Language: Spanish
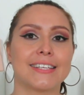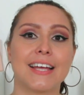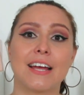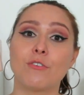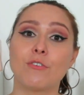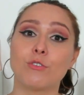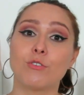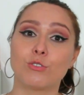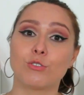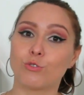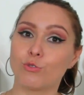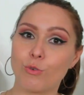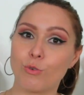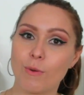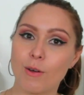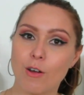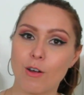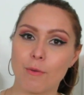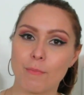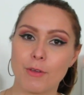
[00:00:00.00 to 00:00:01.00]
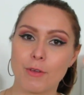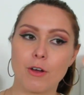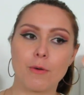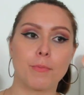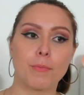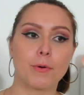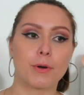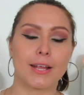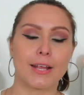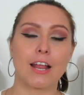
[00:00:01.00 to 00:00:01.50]
ya no estuvo
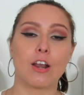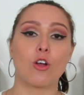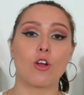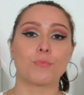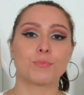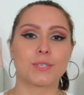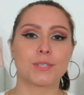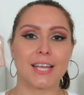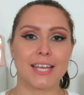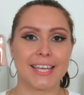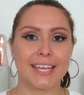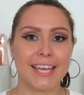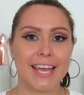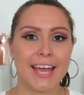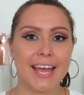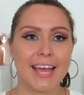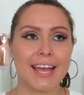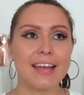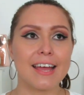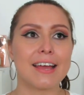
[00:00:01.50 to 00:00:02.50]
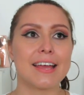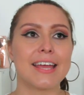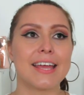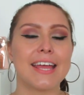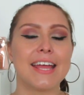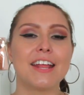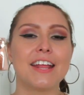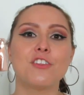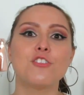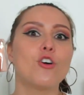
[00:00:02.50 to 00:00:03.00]
conmigo porque lo obsequié
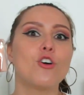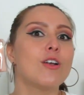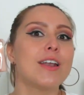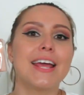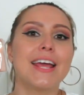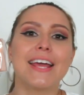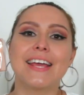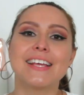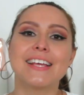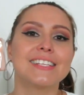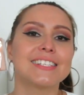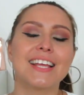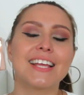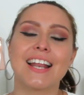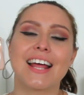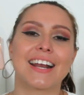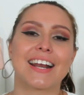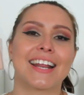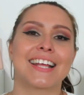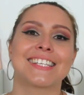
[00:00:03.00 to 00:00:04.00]
y no le hice la